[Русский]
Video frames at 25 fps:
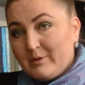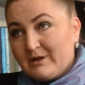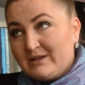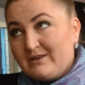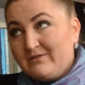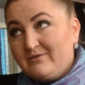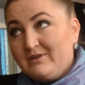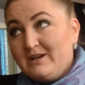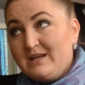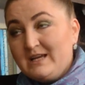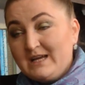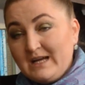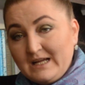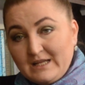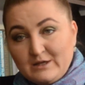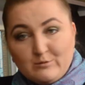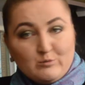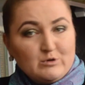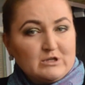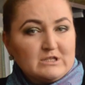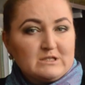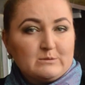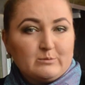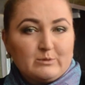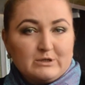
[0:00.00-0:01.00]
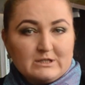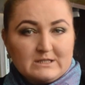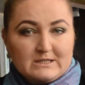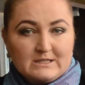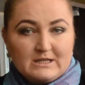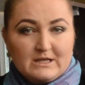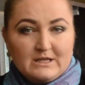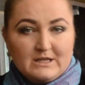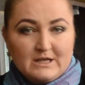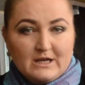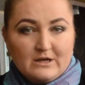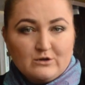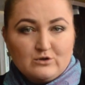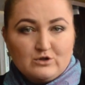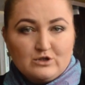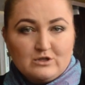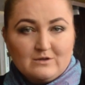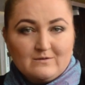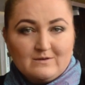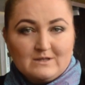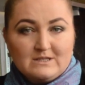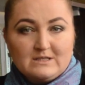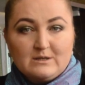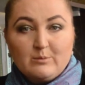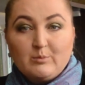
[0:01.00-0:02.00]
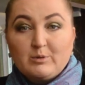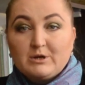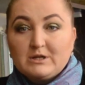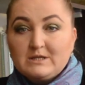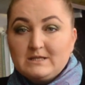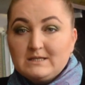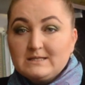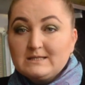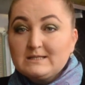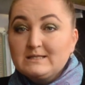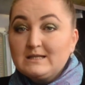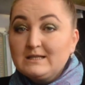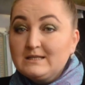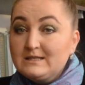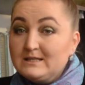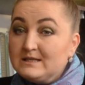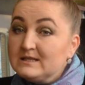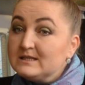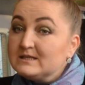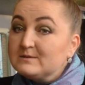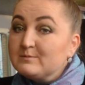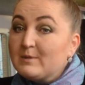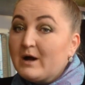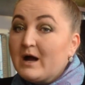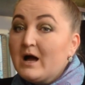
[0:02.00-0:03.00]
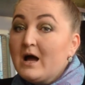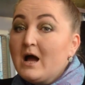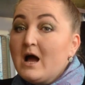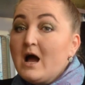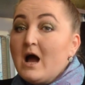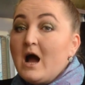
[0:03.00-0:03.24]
под влиянием распространяющегося протестантизма